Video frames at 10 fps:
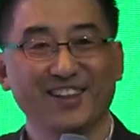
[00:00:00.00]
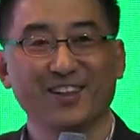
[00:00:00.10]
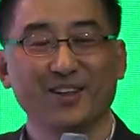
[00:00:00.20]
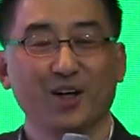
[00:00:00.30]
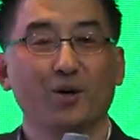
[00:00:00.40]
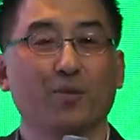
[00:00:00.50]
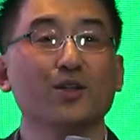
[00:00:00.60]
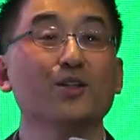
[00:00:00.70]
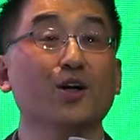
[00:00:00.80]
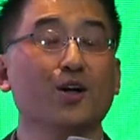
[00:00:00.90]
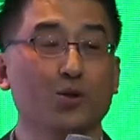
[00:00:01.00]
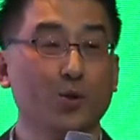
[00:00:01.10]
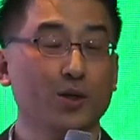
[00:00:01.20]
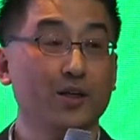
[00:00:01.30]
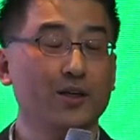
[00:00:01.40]
그 먼저
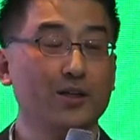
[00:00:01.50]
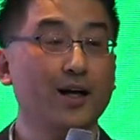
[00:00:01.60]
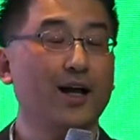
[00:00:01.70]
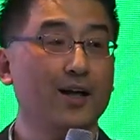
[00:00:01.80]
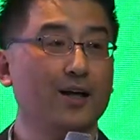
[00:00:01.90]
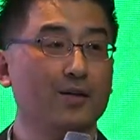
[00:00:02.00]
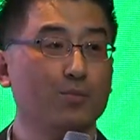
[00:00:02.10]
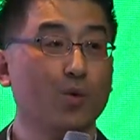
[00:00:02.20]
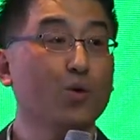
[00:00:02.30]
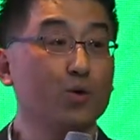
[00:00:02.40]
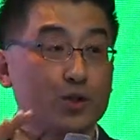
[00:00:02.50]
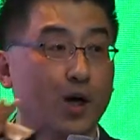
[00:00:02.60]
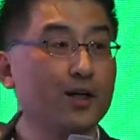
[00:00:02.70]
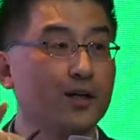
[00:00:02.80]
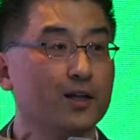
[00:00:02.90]
요리를 할 목록을
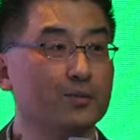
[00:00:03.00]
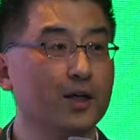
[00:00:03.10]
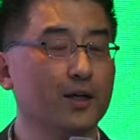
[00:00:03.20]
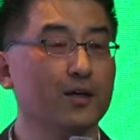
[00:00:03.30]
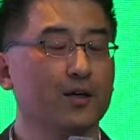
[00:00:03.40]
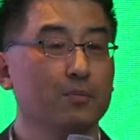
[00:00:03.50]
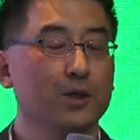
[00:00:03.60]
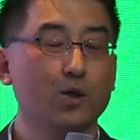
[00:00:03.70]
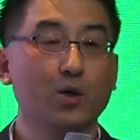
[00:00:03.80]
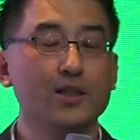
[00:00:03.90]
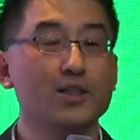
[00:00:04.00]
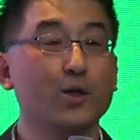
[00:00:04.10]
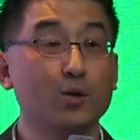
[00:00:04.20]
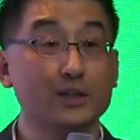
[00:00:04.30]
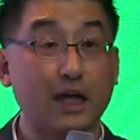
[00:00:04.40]
정한 다음에 필요한
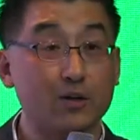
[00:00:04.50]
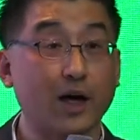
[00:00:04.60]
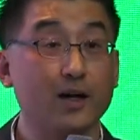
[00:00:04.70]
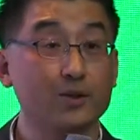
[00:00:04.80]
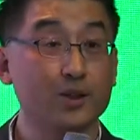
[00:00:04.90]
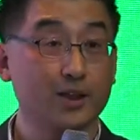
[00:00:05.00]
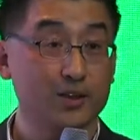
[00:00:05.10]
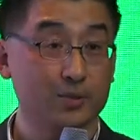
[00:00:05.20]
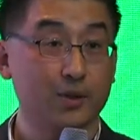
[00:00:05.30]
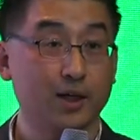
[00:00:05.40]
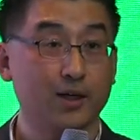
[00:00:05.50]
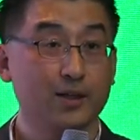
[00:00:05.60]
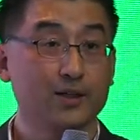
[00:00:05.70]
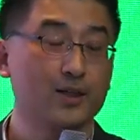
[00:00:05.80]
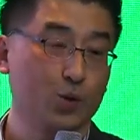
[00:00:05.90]
재료를 사러 나갈 수 있겠습니다.
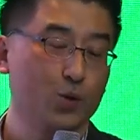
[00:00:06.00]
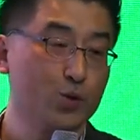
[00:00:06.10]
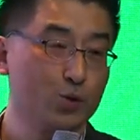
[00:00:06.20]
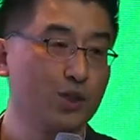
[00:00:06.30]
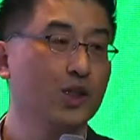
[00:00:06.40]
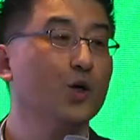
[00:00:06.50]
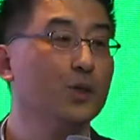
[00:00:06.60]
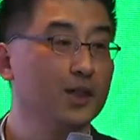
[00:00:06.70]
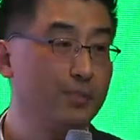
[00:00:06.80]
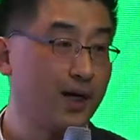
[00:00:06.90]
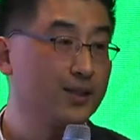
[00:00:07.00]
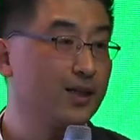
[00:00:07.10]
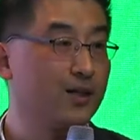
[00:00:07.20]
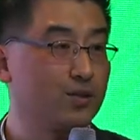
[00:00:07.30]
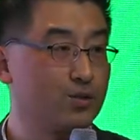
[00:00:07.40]
그게 전통적으로 기업이 하는
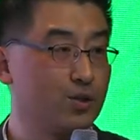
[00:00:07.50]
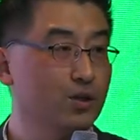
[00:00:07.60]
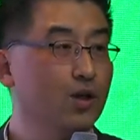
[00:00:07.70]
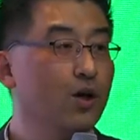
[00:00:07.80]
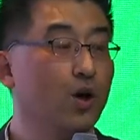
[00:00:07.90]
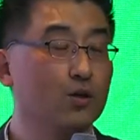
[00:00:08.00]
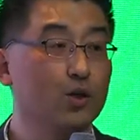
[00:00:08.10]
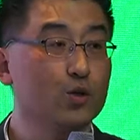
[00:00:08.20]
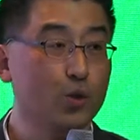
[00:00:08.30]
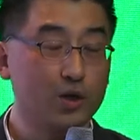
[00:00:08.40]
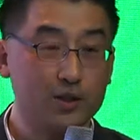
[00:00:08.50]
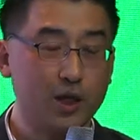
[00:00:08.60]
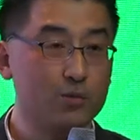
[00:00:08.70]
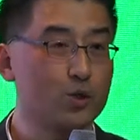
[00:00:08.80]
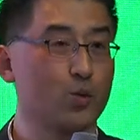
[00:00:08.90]
방식이라는 거죠. 어떤 요리를
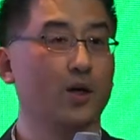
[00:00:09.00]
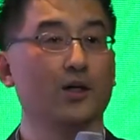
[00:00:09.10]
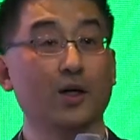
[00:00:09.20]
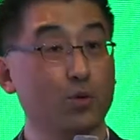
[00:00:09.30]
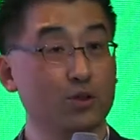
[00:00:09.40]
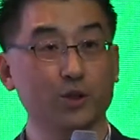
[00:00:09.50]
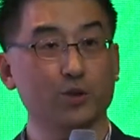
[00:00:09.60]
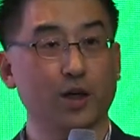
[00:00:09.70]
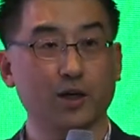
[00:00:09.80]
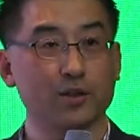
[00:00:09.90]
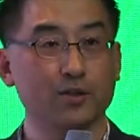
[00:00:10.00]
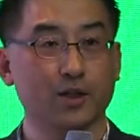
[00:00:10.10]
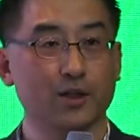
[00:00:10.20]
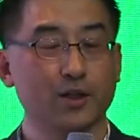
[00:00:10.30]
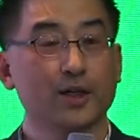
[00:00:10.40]
사람들이 좋아할까 뭐 이런 식으로 생각하는
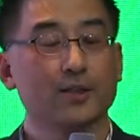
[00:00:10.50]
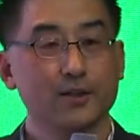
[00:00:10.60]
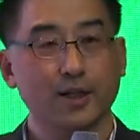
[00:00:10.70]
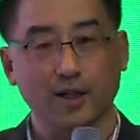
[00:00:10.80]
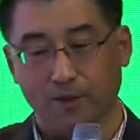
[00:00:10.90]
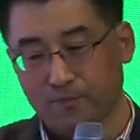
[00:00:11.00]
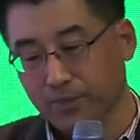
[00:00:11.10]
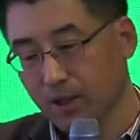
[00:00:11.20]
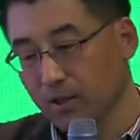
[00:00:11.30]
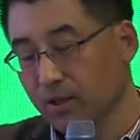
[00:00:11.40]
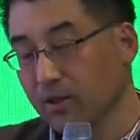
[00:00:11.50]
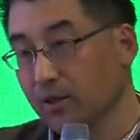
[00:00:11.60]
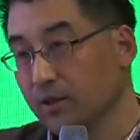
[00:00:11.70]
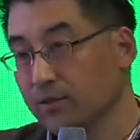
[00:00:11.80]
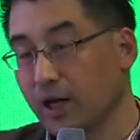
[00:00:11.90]
거예요. 근데
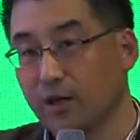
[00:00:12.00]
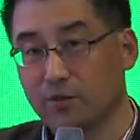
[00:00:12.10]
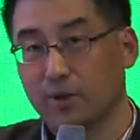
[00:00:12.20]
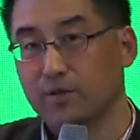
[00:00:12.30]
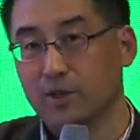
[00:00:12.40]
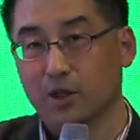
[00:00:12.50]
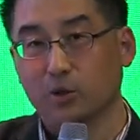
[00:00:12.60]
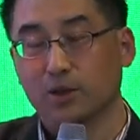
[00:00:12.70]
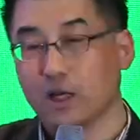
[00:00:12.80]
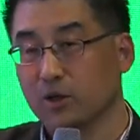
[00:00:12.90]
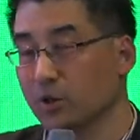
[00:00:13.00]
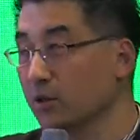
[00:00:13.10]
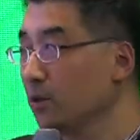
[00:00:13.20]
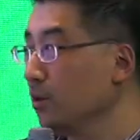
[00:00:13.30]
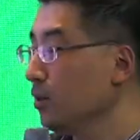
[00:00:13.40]
그 사라스와스의 이론에
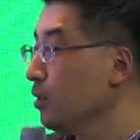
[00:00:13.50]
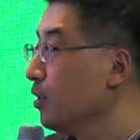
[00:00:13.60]
따르면은